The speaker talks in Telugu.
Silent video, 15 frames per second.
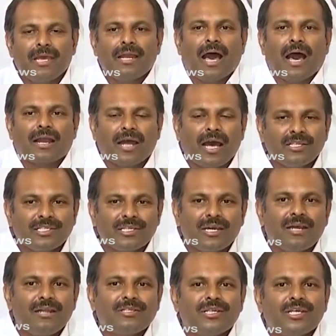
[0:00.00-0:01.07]
ఇలా
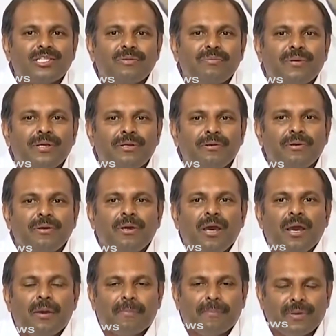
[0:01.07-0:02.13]
అరాచకాలు చేసి మీరు
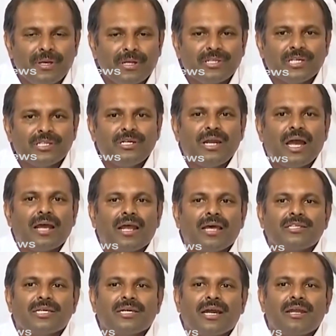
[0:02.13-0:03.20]
మీరు చేసిన
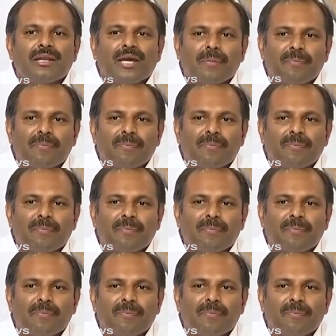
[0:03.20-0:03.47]
అరాచకాలను